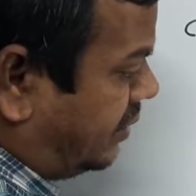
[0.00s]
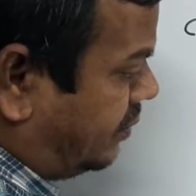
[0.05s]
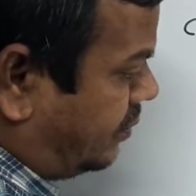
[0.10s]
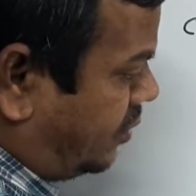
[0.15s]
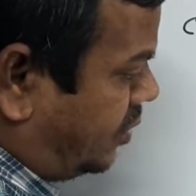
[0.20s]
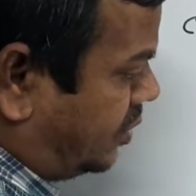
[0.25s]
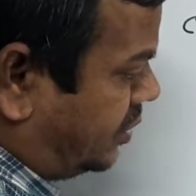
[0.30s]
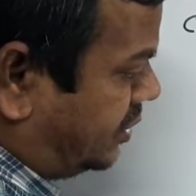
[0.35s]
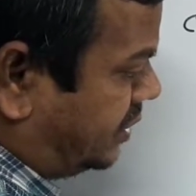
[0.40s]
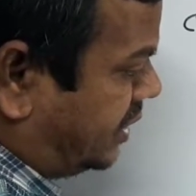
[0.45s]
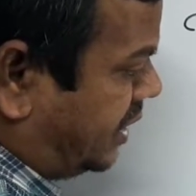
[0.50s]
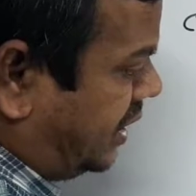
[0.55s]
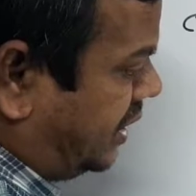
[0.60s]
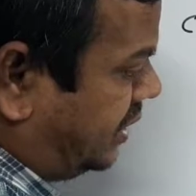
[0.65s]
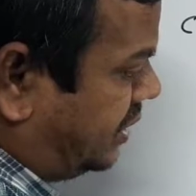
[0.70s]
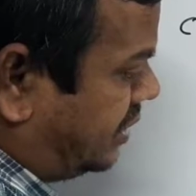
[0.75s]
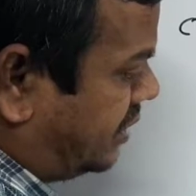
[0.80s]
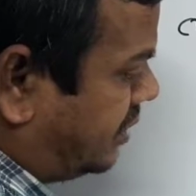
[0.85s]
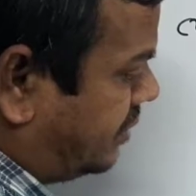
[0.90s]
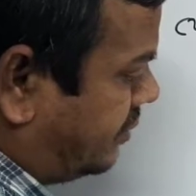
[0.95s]
পঞ্চাশ
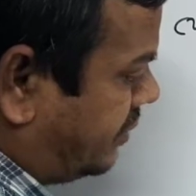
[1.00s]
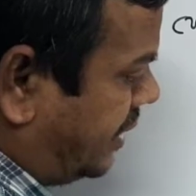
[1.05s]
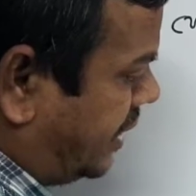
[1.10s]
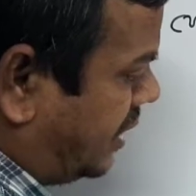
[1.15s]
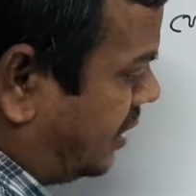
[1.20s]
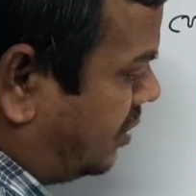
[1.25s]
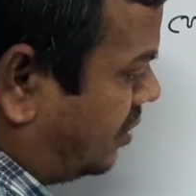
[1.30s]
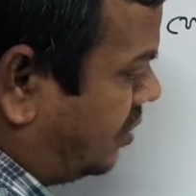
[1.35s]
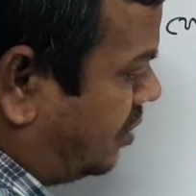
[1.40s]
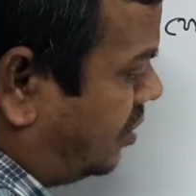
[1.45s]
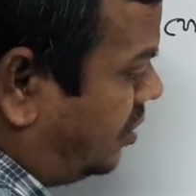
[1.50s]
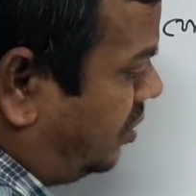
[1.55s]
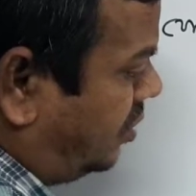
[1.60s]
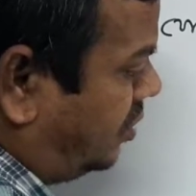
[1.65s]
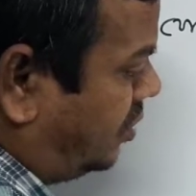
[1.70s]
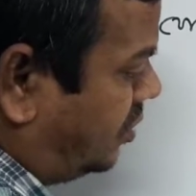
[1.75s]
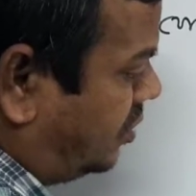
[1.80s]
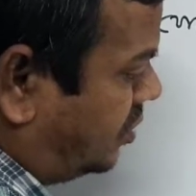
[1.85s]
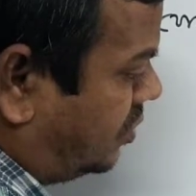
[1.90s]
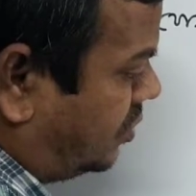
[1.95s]
ভাগ হলো
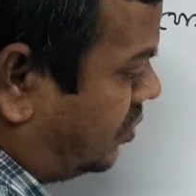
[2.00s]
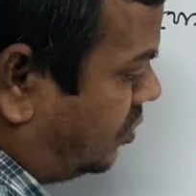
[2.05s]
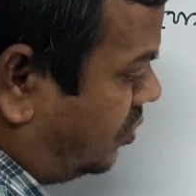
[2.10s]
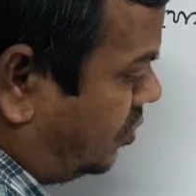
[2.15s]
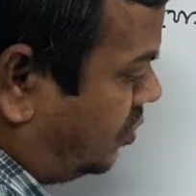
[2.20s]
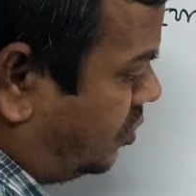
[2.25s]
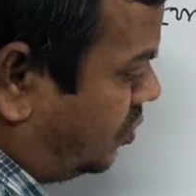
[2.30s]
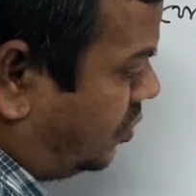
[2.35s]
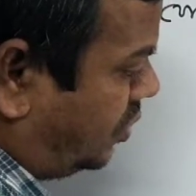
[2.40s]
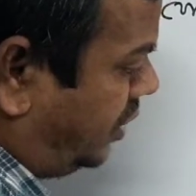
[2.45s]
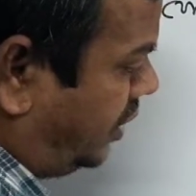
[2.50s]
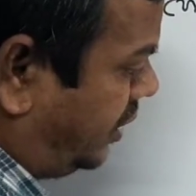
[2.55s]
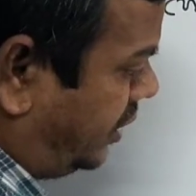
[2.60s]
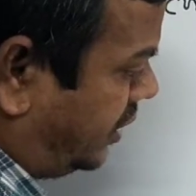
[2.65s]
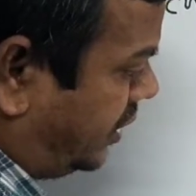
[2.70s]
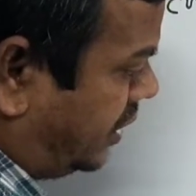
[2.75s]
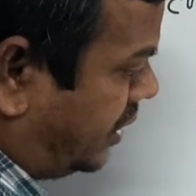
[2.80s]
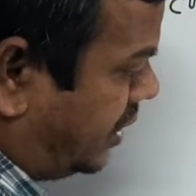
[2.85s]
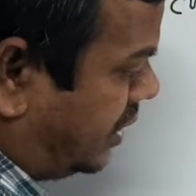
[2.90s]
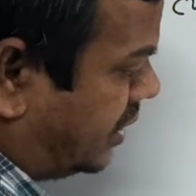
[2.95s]
দুই
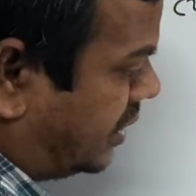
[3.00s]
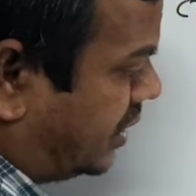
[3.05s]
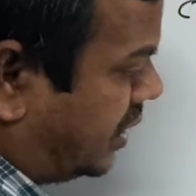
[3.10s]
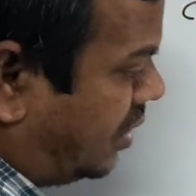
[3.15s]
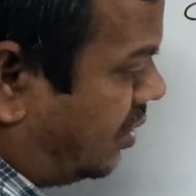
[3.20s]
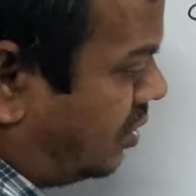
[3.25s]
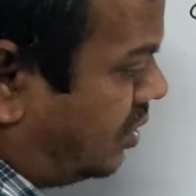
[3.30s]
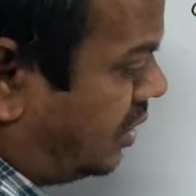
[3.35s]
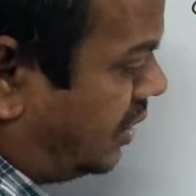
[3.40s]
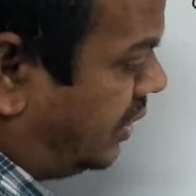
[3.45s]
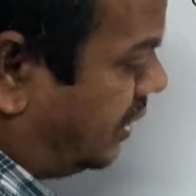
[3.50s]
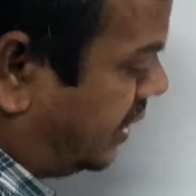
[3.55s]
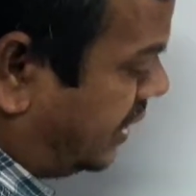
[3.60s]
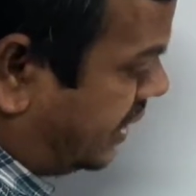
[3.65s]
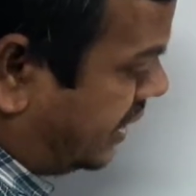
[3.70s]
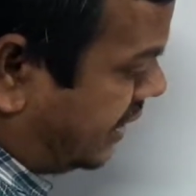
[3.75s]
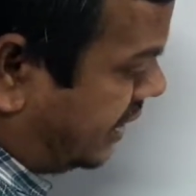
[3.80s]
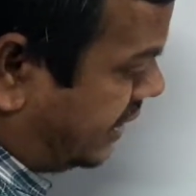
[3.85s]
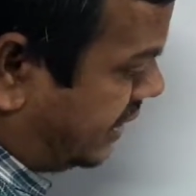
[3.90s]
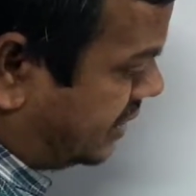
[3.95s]
তাহলে
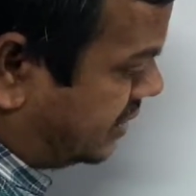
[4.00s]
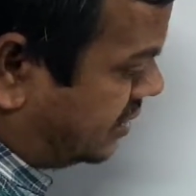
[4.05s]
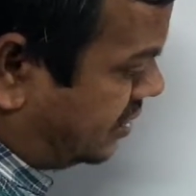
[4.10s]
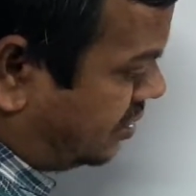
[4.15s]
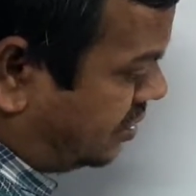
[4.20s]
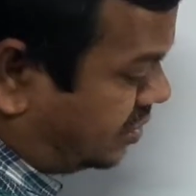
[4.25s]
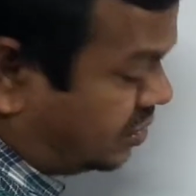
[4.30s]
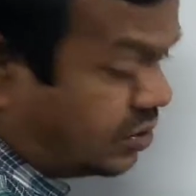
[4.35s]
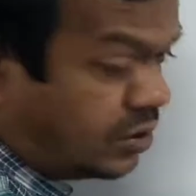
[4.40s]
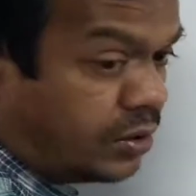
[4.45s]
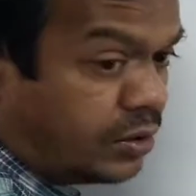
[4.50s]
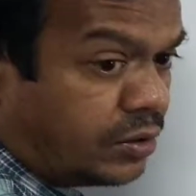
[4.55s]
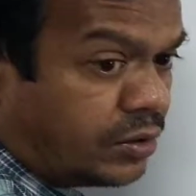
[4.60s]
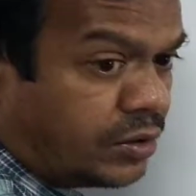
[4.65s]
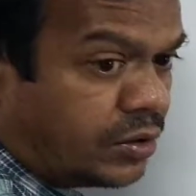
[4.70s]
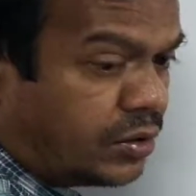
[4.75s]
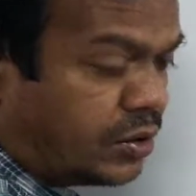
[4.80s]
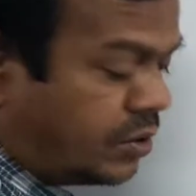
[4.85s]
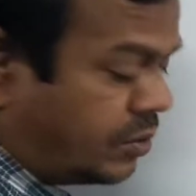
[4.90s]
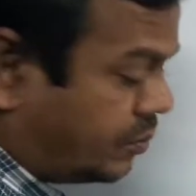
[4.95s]
এখানে আসলো কত
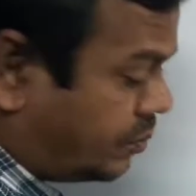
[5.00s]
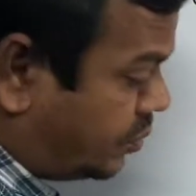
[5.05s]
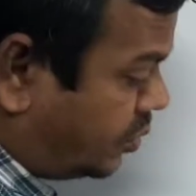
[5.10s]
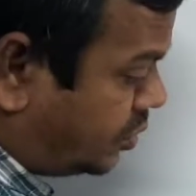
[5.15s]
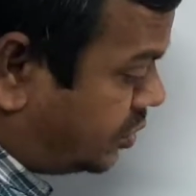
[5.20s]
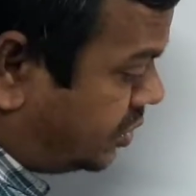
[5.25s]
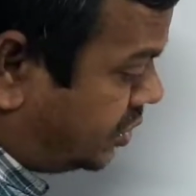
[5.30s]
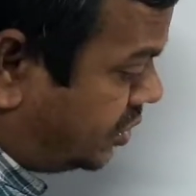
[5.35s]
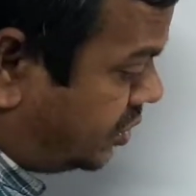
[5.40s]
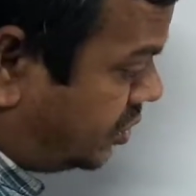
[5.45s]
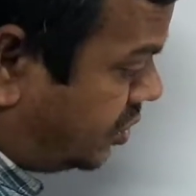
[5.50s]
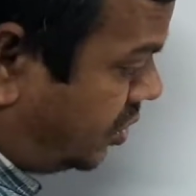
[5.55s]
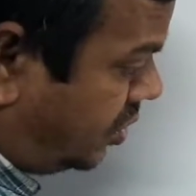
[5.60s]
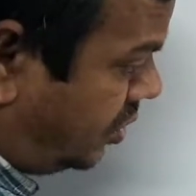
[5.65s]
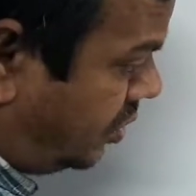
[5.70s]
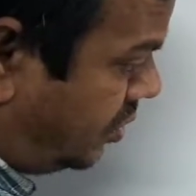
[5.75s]
পঁচিশশো